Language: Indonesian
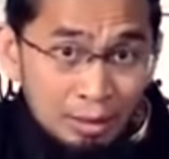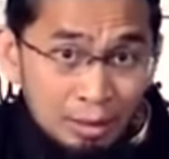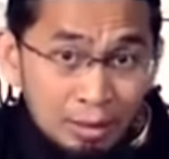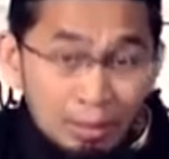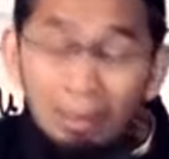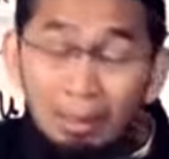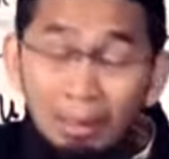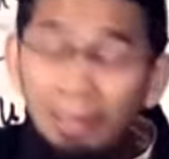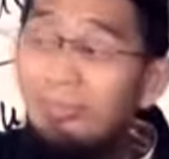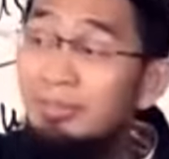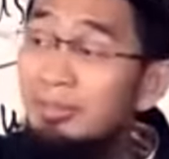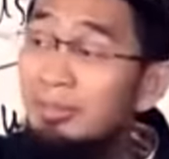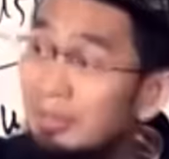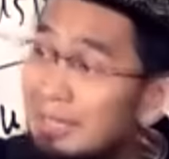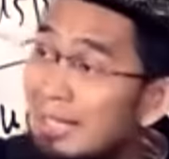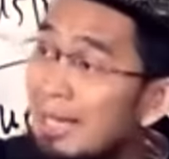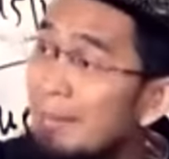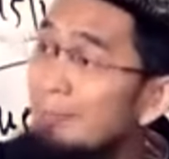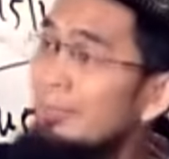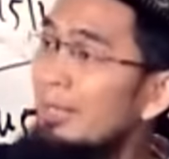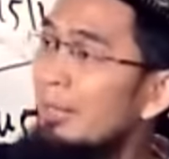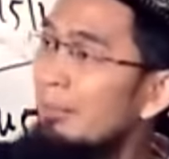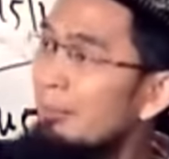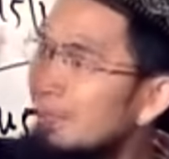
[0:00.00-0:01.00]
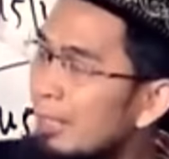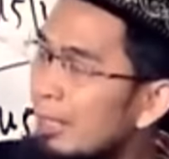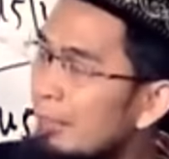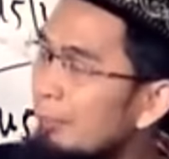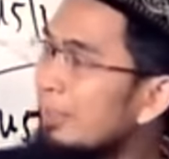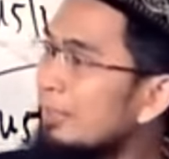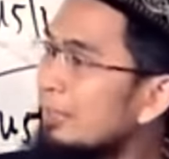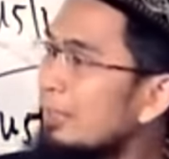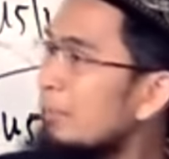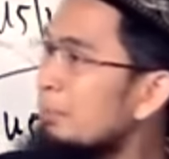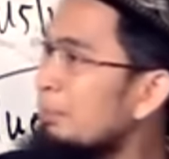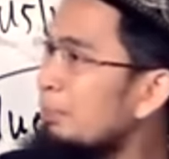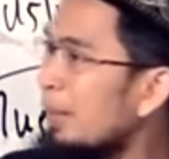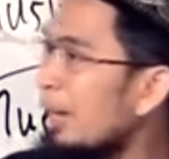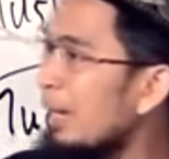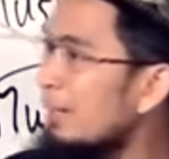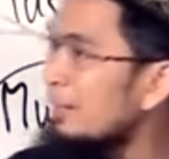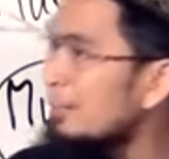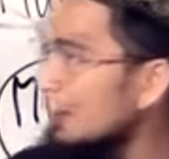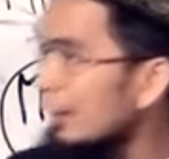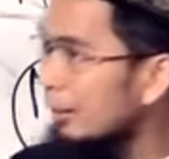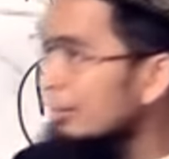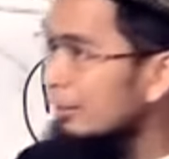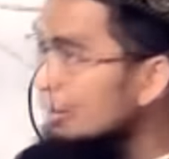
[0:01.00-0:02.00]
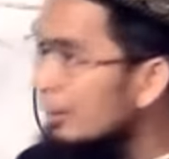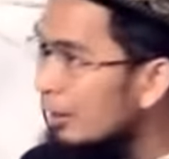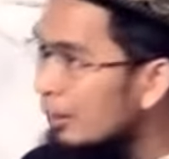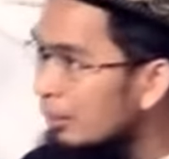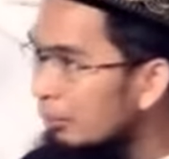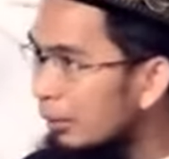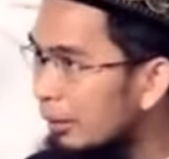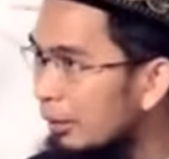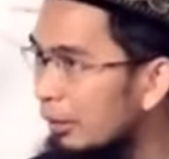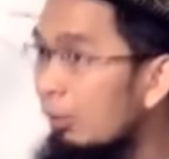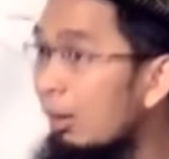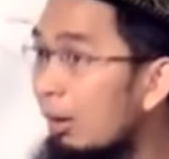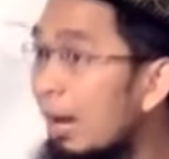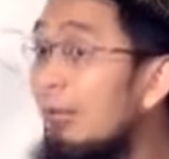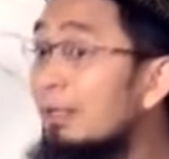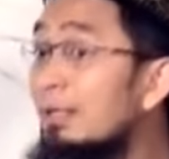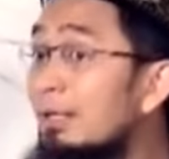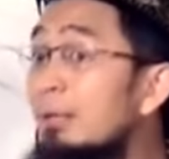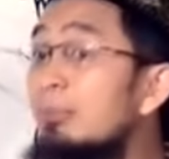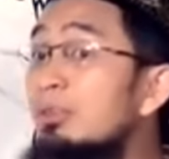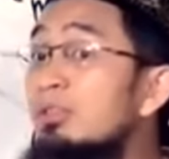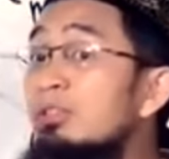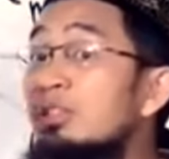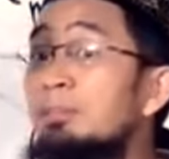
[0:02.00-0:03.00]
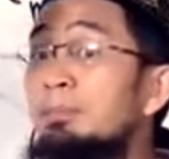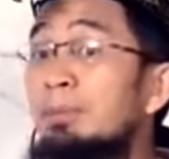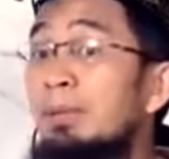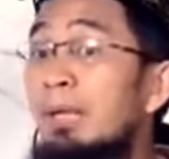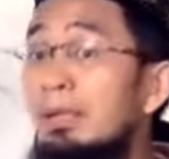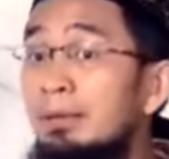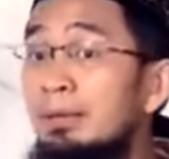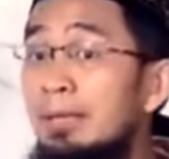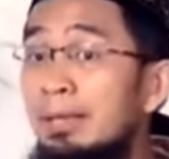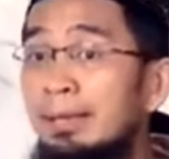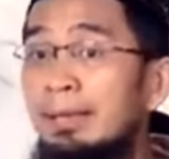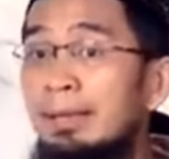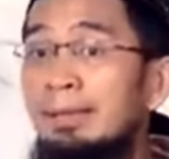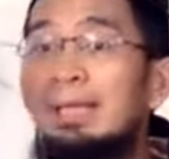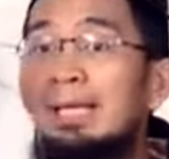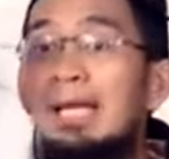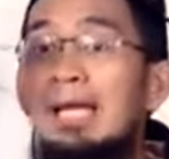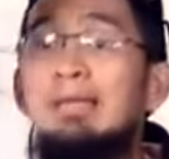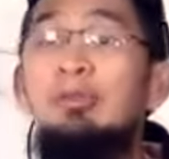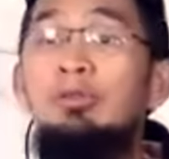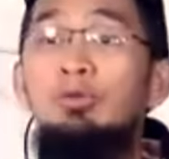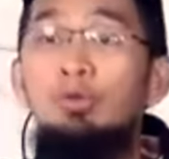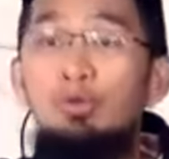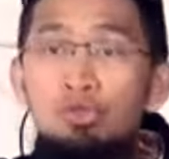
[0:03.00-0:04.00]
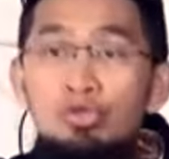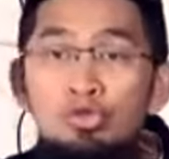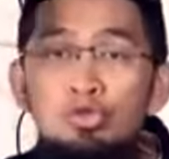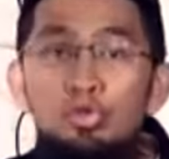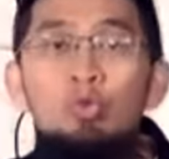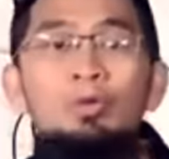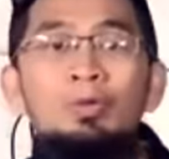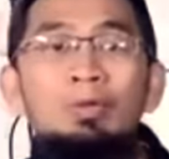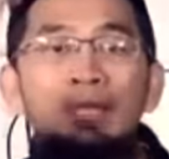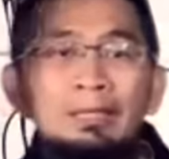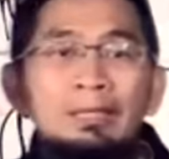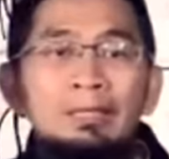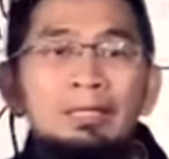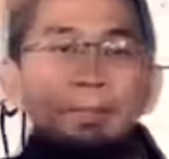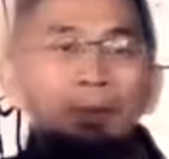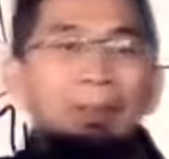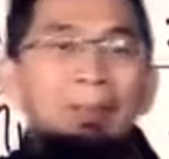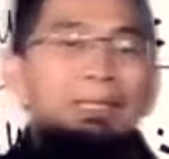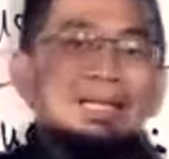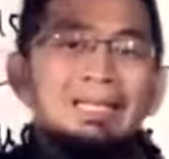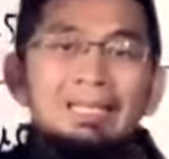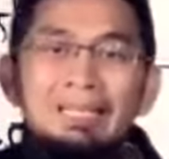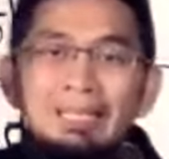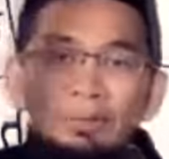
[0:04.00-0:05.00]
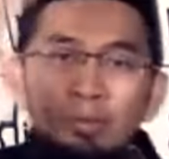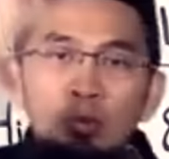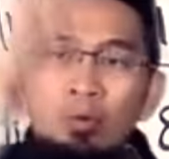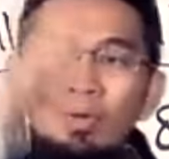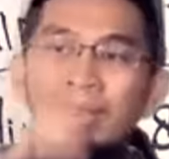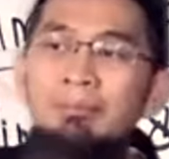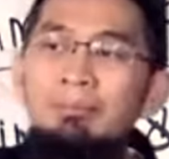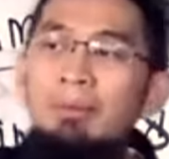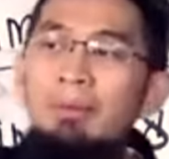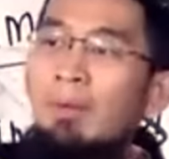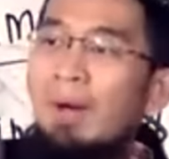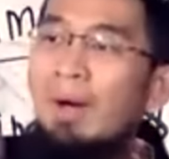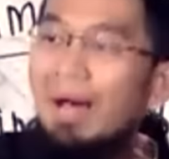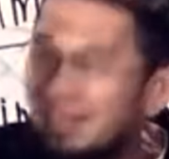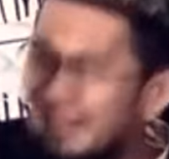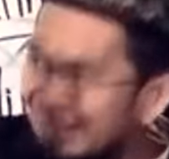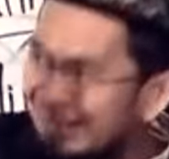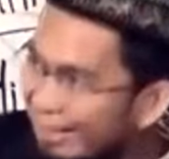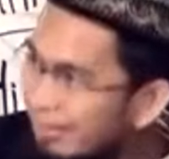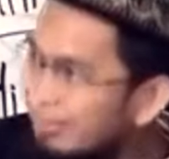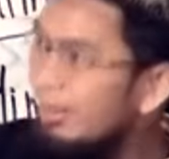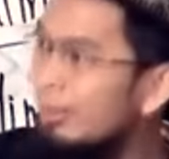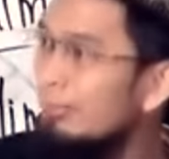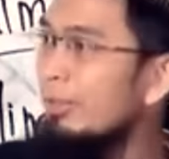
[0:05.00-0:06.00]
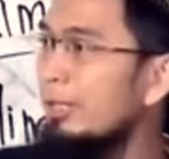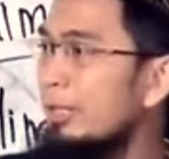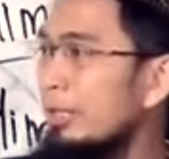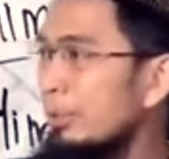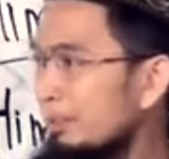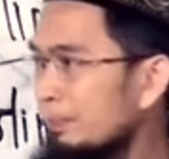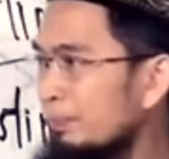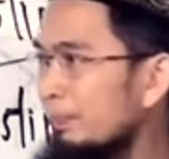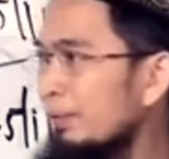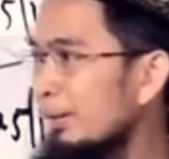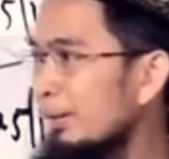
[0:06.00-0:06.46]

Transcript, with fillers: Maka setiap yang mendapatkan pengajaran dari beliau, Anda mesti praktekkan dan tunjukkan kepada lingkungan bahwa Anda yang terbaik.